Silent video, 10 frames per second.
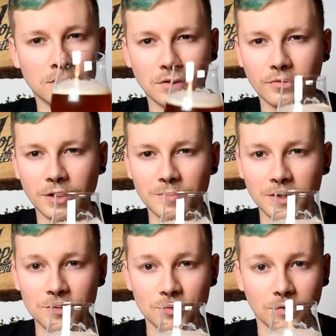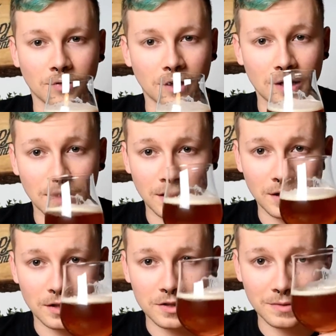Gefällt mir jetzt schon.
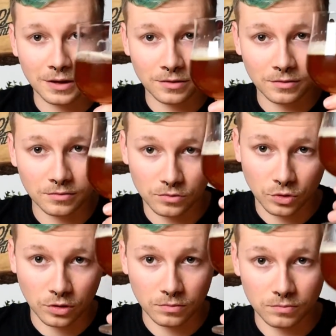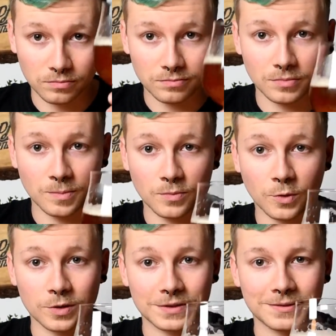Deswegen, ja,
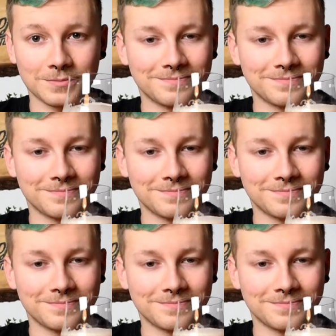Prost.